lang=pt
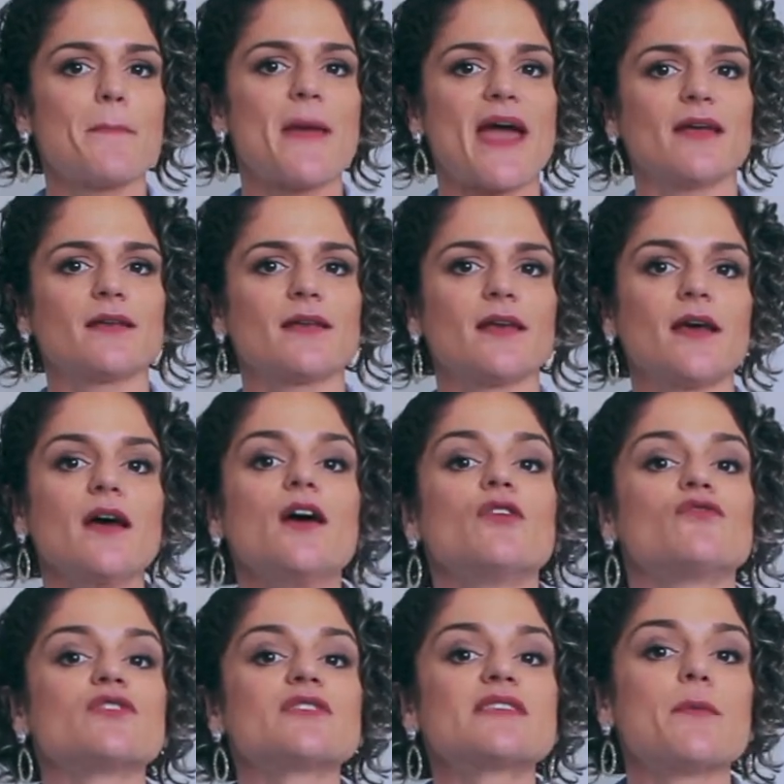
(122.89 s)
bag,
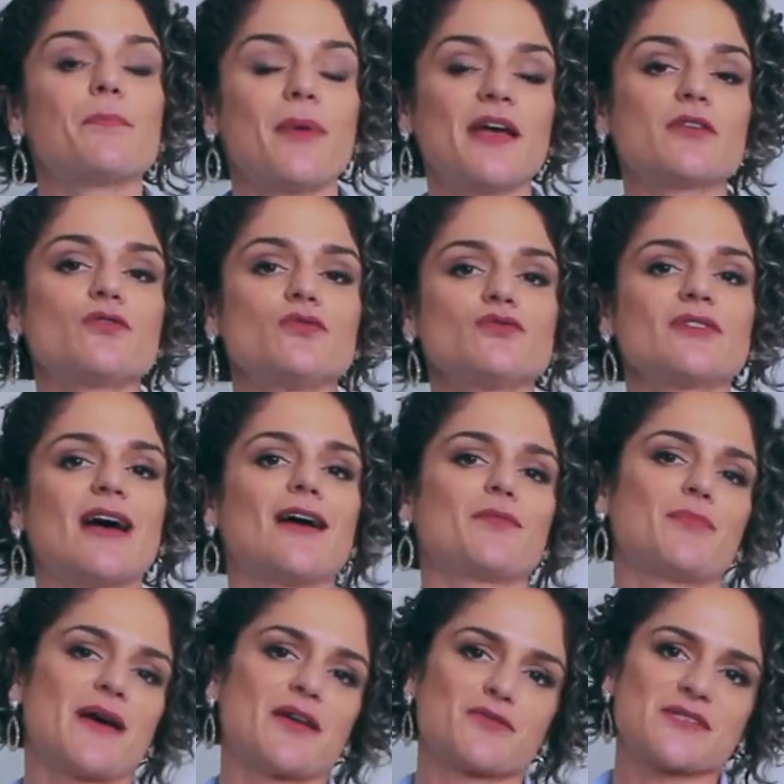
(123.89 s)
você
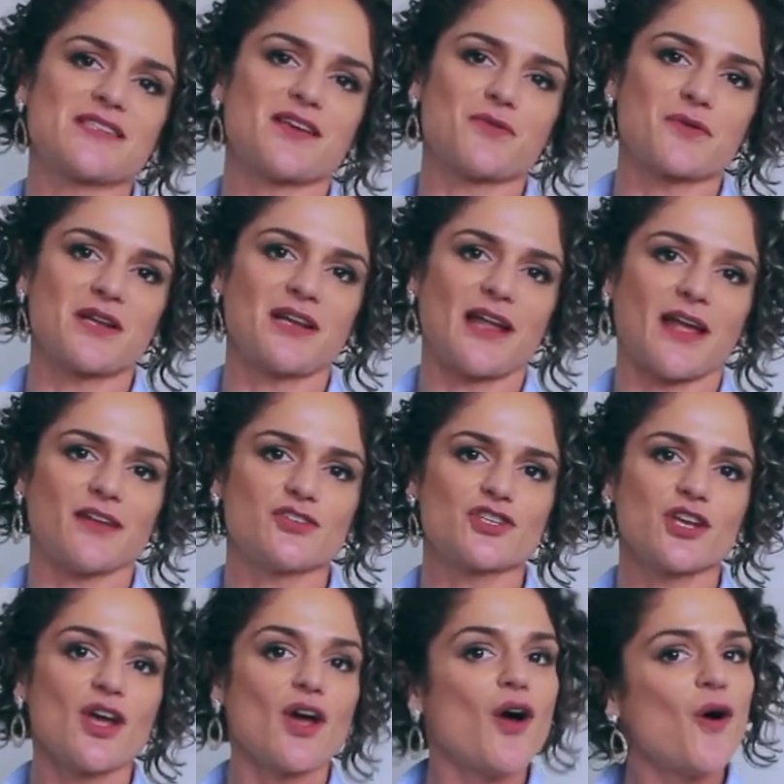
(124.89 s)
perguntar para o seu
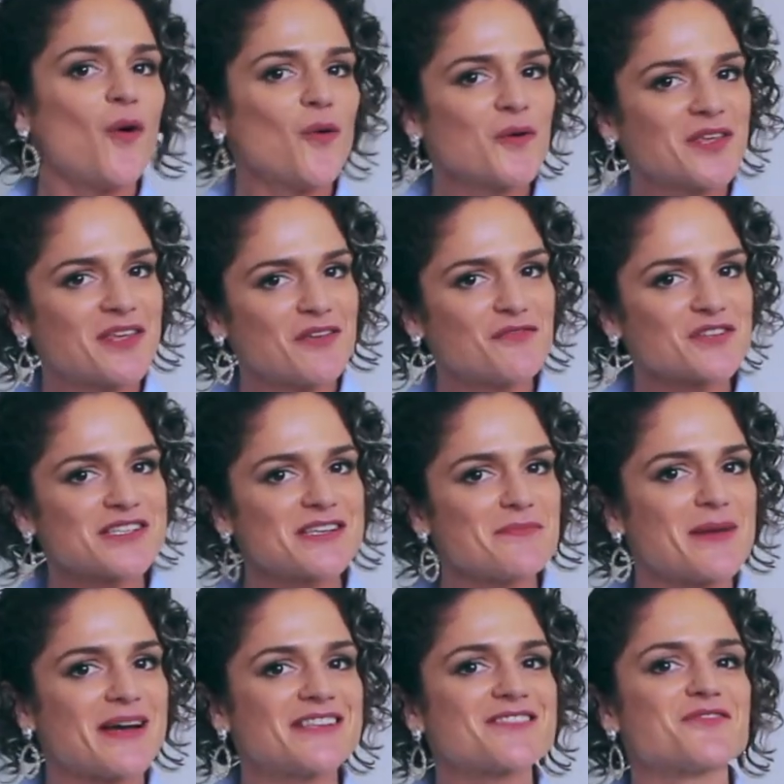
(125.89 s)
cliente o que você
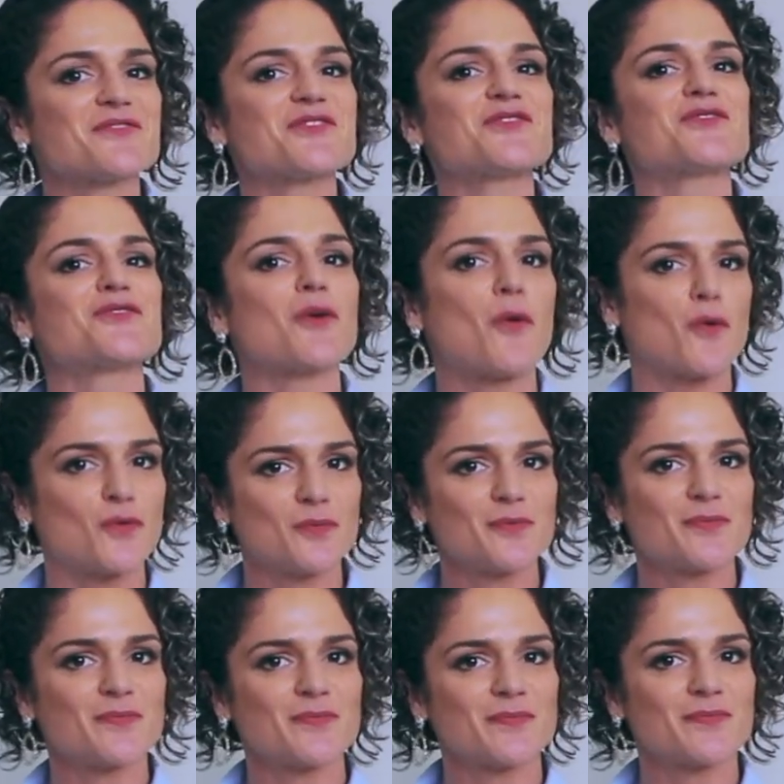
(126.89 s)
mais gostou.
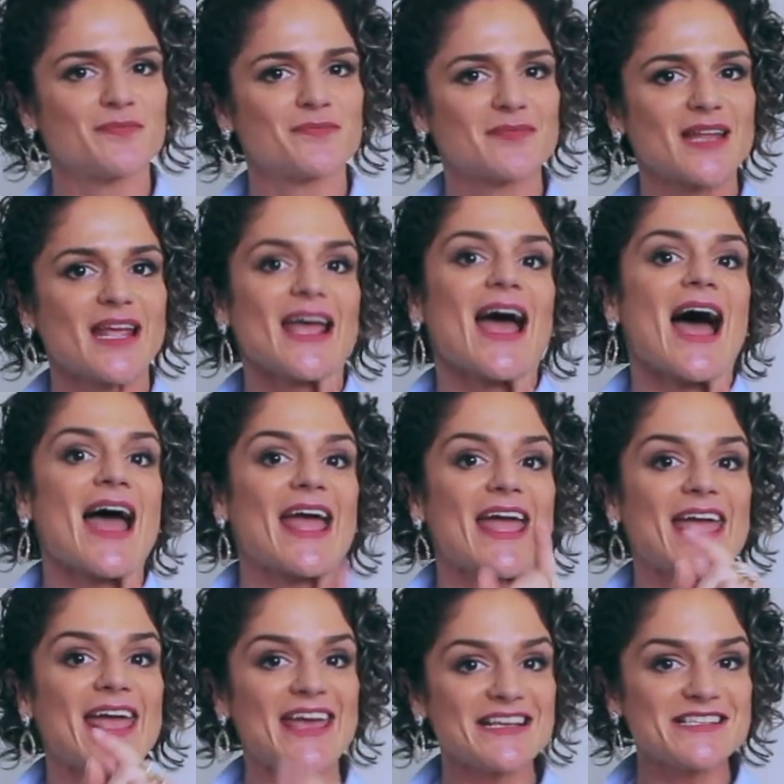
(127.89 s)

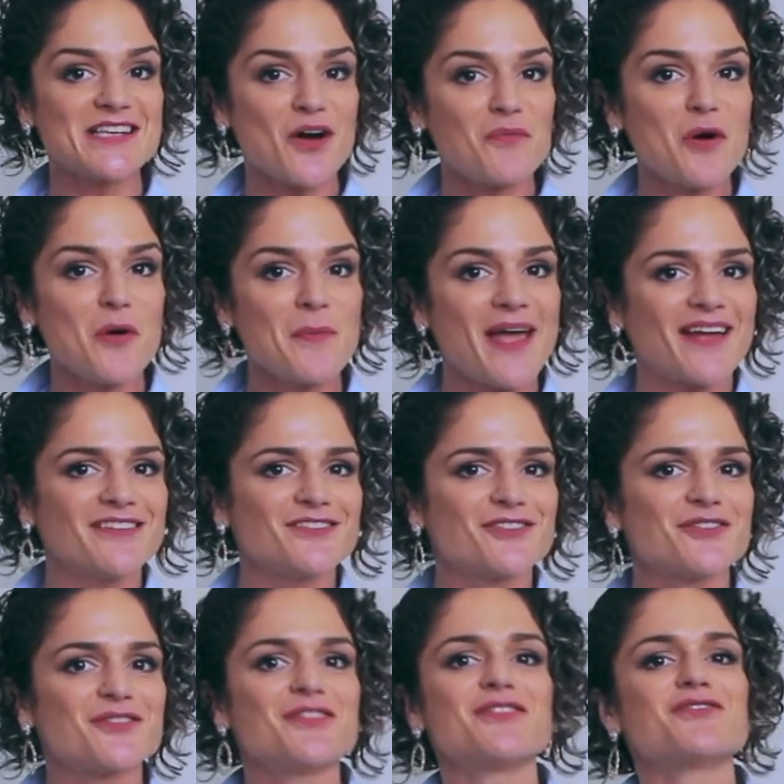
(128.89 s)
Esse é o
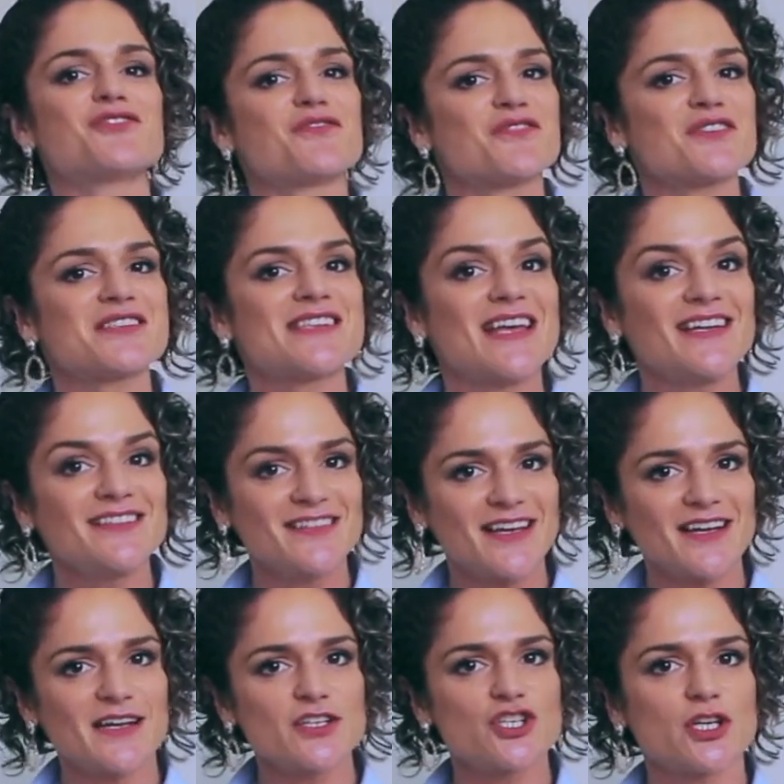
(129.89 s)
momento de você
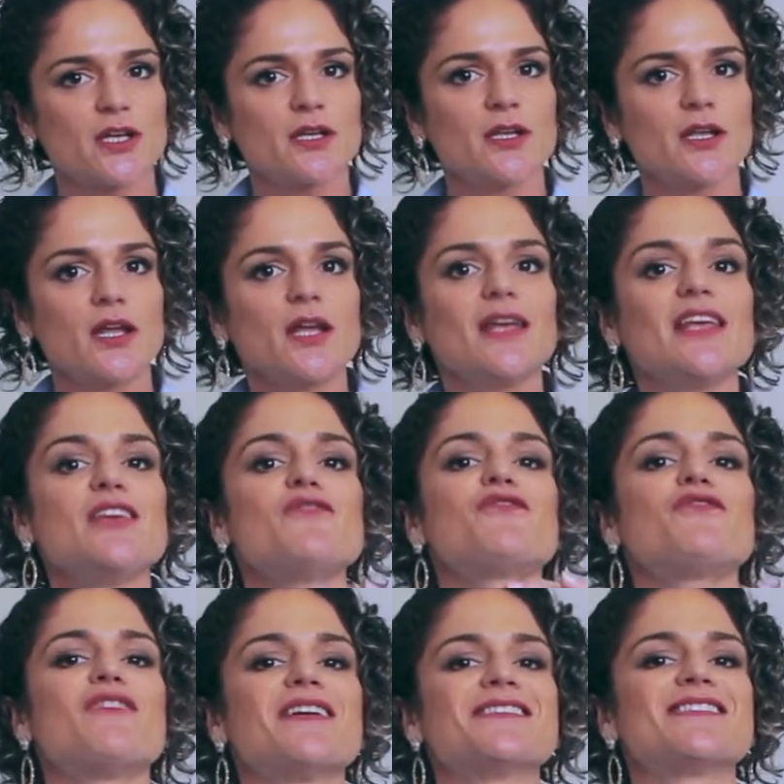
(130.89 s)
interagir e
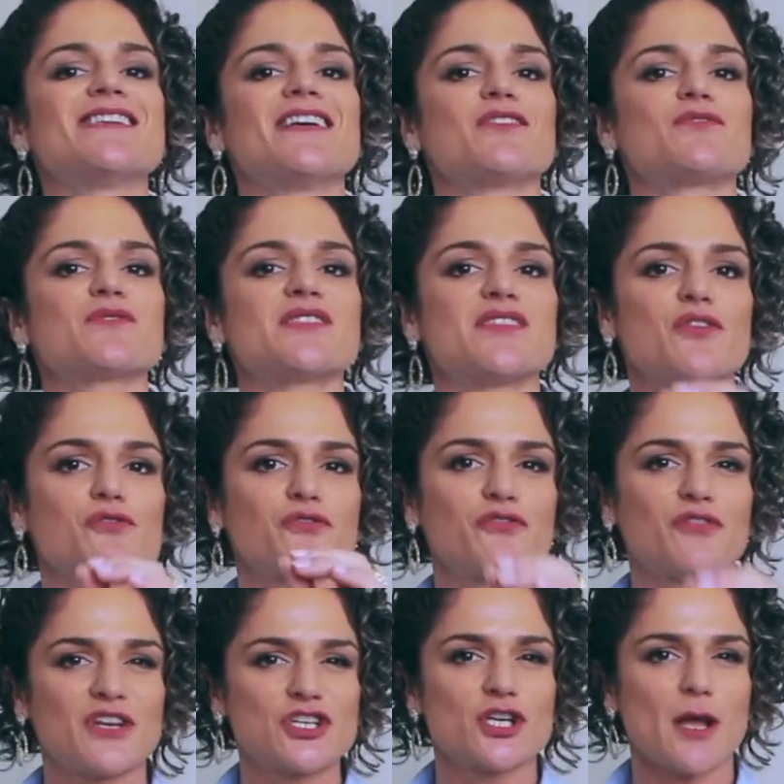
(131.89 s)
fazer o seu
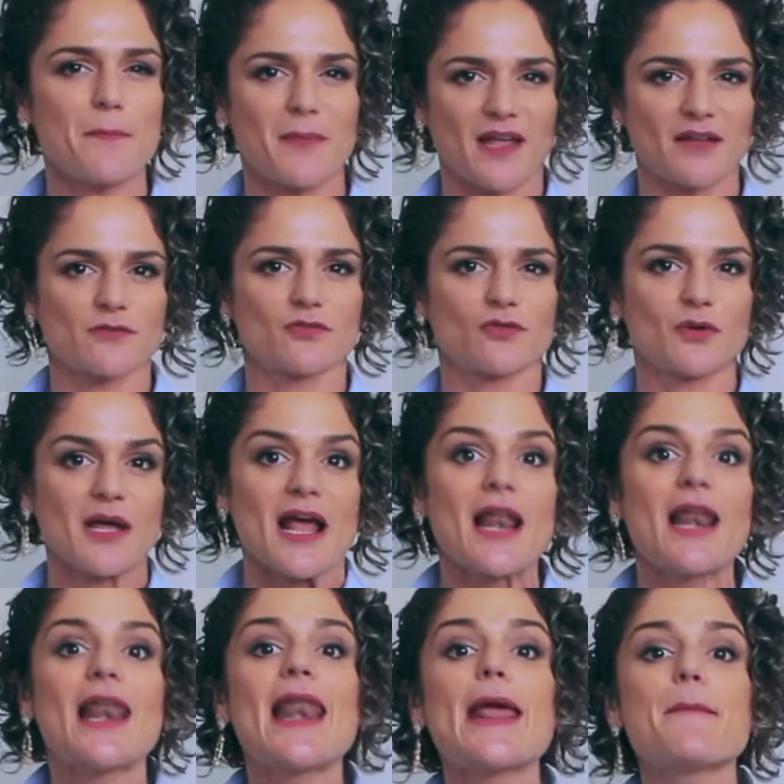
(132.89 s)
fechamento,
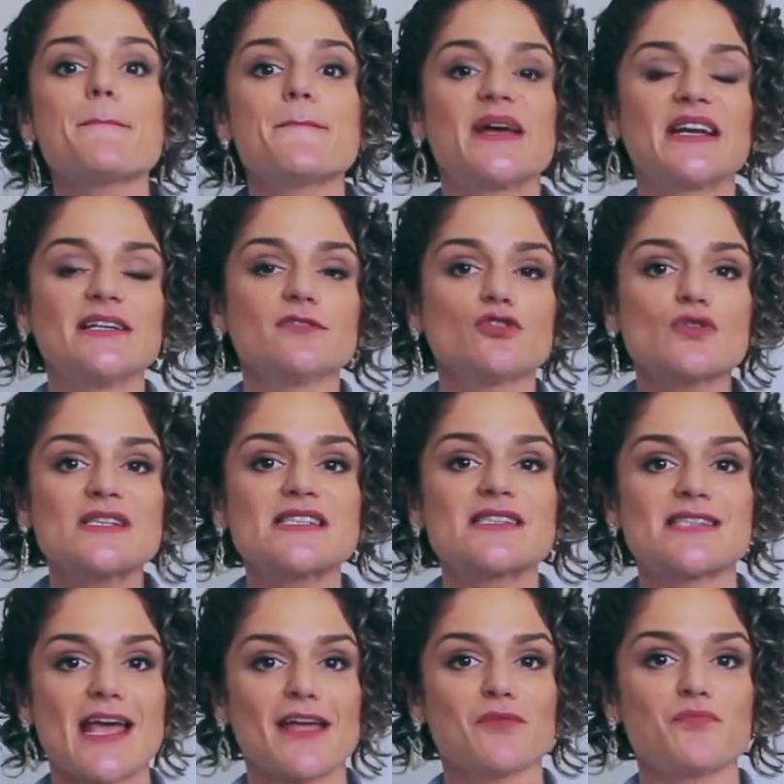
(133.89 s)
lembrando
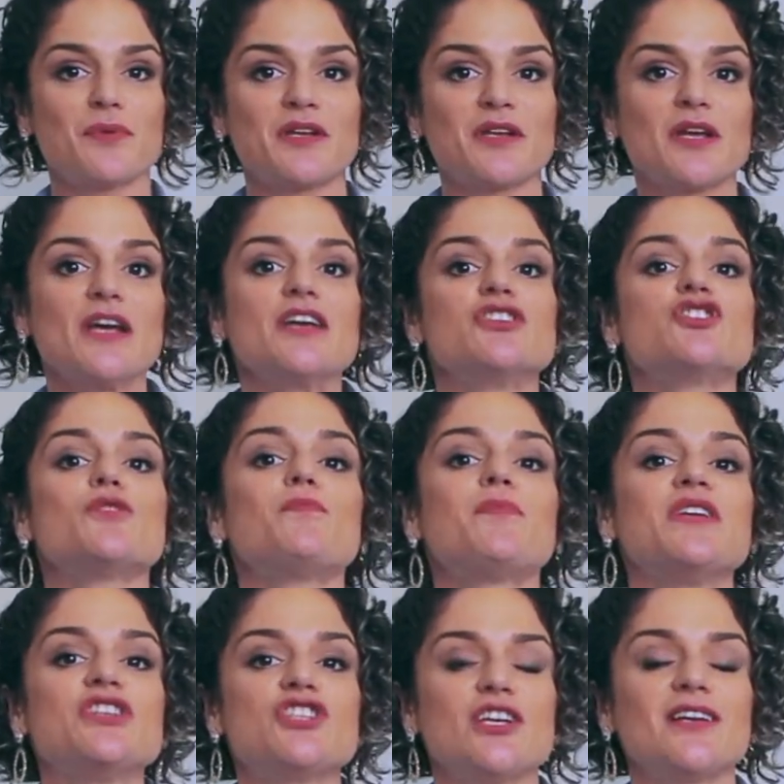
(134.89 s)
sempre de
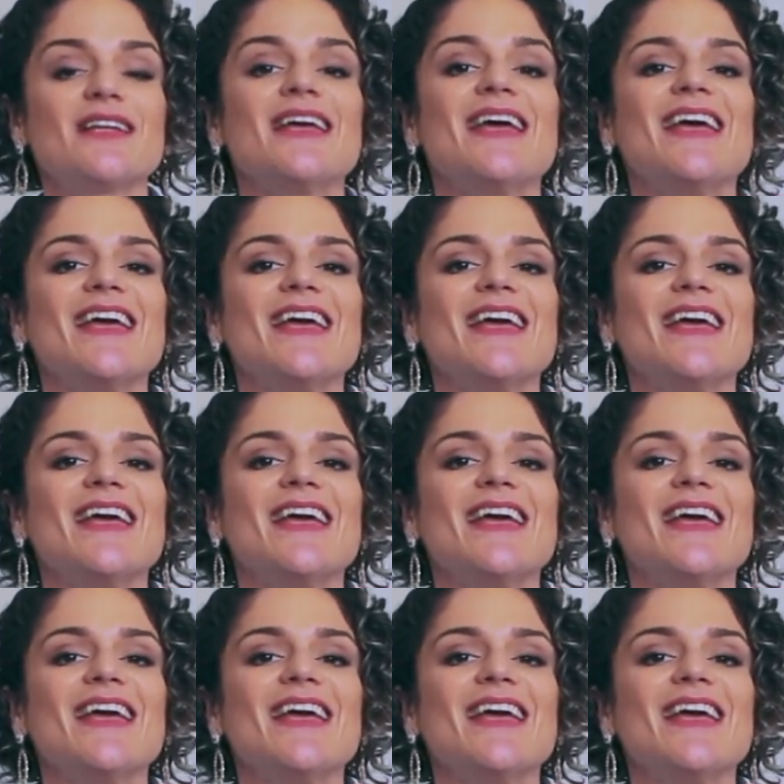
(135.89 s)
pedir